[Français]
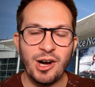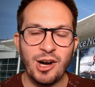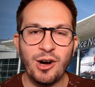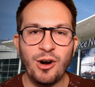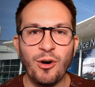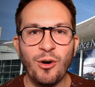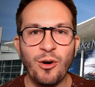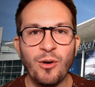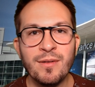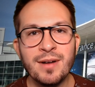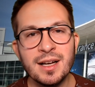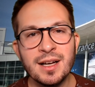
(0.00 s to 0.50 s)

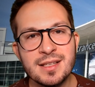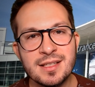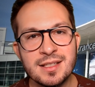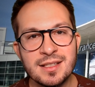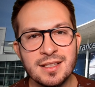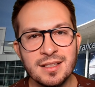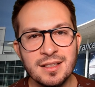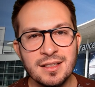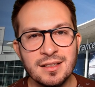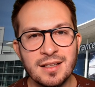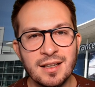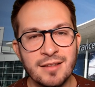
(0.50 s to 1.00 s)
On va
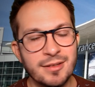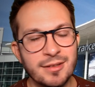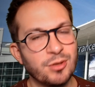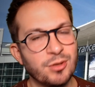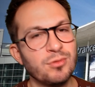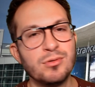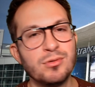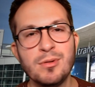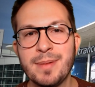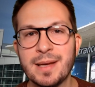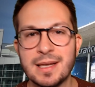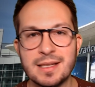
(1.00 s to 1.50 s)
rester avec une
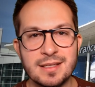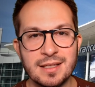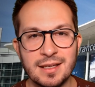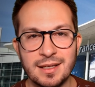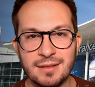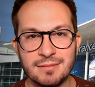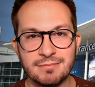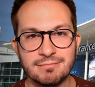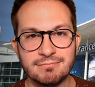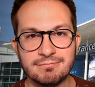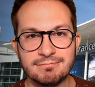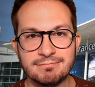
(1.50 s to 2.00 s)
superstar.
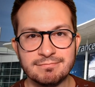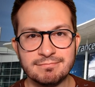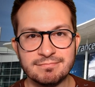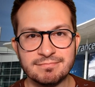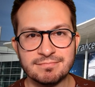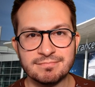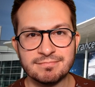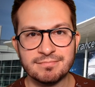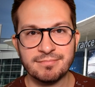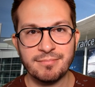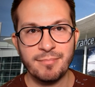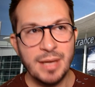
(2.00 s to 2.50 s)

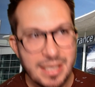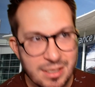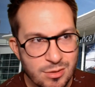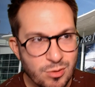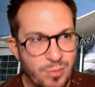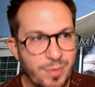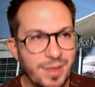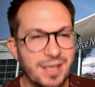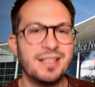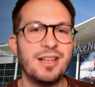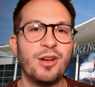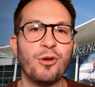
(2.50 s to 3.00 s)
Et une
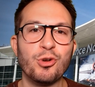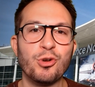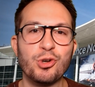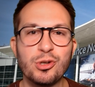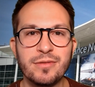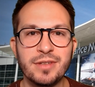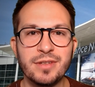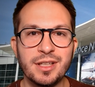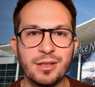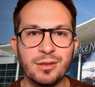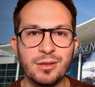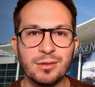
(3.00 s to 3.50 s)
superstar en jeu
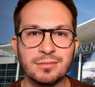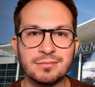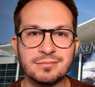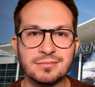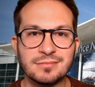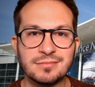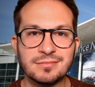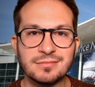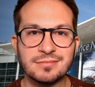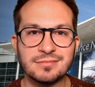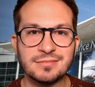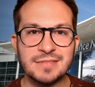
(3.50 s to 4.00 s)
vidéo.
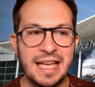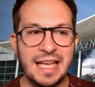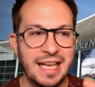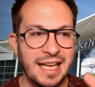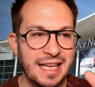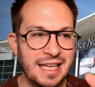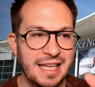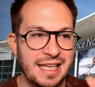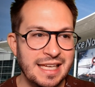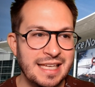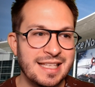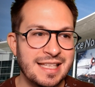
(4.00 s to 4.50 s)

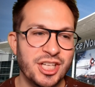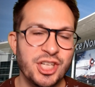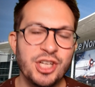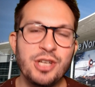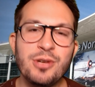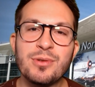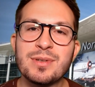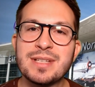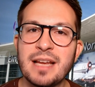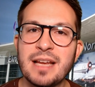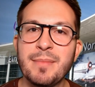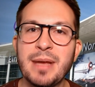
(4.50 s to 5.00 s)
Il s'agit de
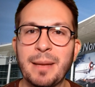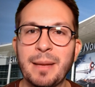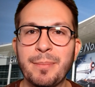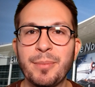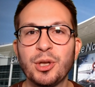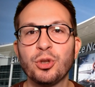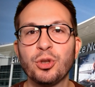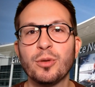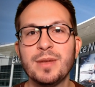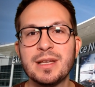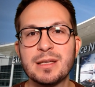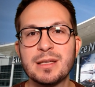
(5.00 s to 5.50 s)
Cyberpunk
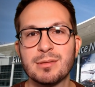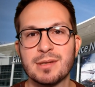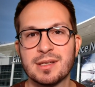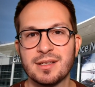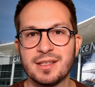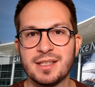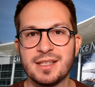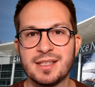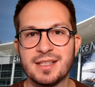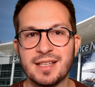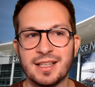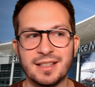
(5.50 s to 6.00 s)

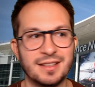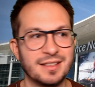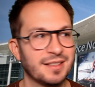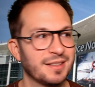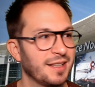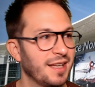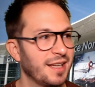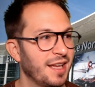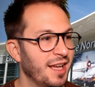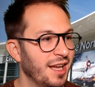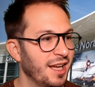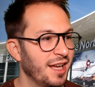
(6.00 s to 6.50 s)
2077.
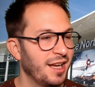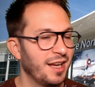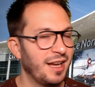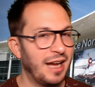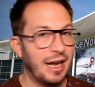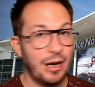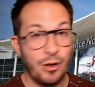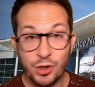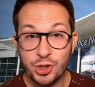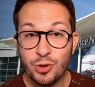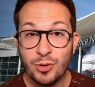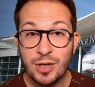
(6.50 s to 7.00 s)

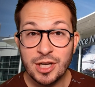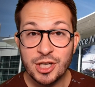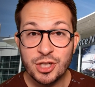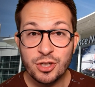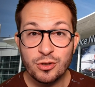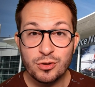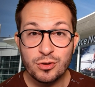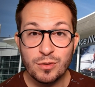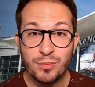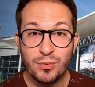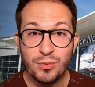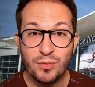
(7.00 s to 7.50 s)
Alors j'ai eu la chance
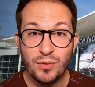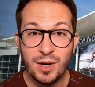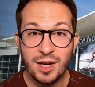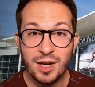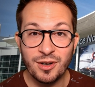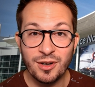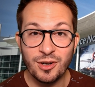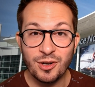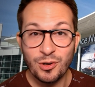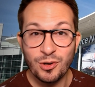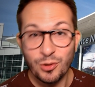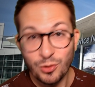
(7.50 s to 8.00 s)
de pouvoir
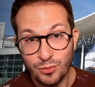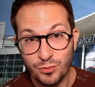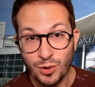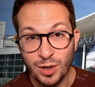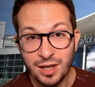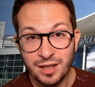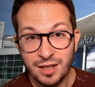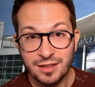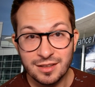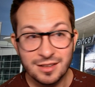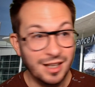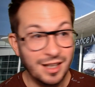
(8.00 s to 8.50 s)
euh, le
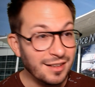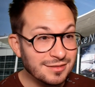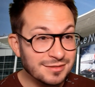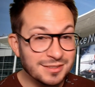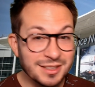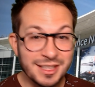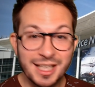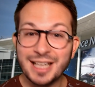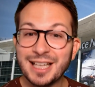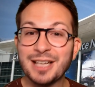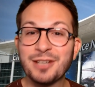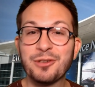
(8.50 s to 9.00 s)
voir, là, il
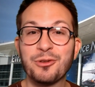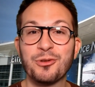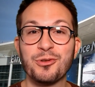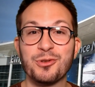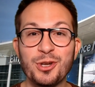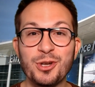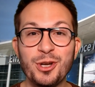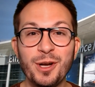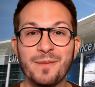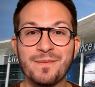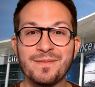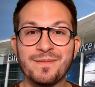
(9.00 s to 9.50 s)
y a quelques
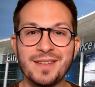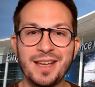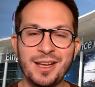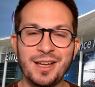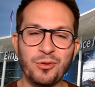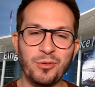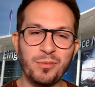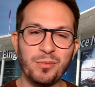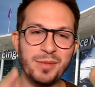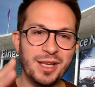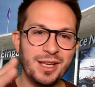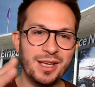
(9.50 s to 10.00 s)
heures, et
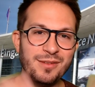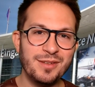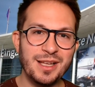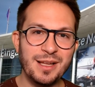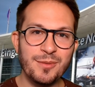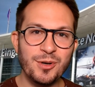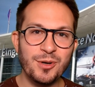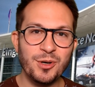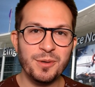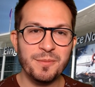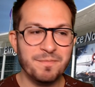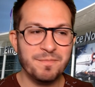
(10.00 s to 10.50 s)
donc bien
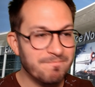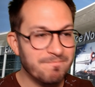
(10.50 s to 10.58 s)
évidemment,